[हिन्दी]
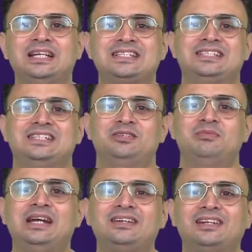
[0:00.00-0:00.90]
आज का सेशन
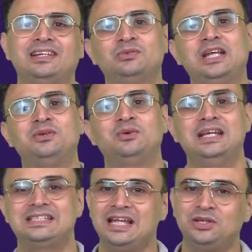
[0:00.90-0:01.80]
में एंड करता हूँ थैंक यू
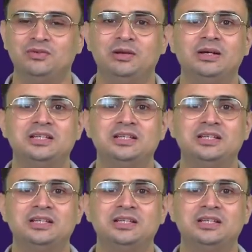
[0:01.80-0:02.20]
गाइज थैंक यू वेरी